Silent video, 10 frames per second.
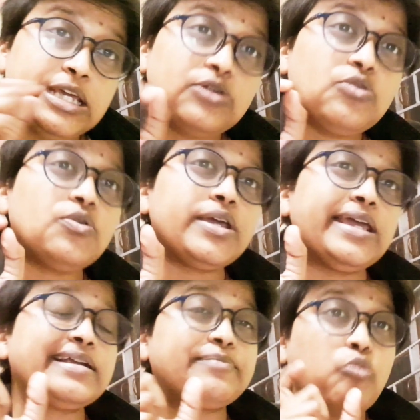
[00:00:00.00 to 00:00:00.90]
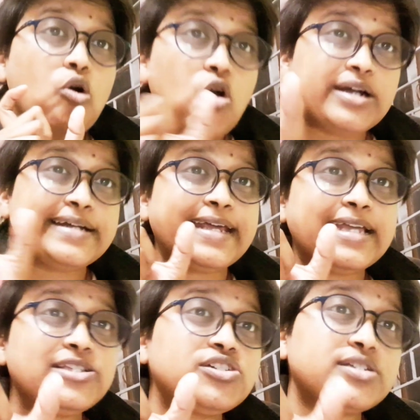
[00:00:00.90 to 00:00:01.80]
ईगो एक बहुत
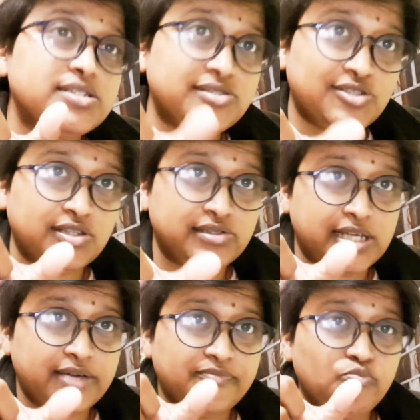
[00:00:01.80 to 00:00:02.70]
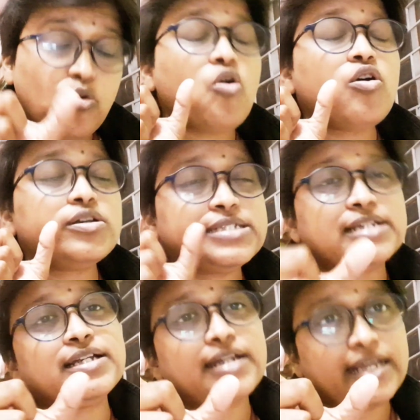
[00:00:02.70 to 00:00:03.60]
डेंजरस चीज़ है बहुत
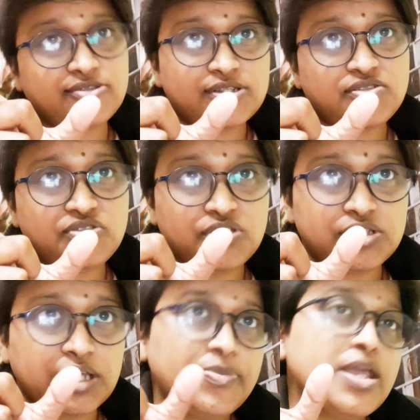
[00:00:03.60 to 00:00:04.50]
ज़्यादा डेंजरस चीज़ है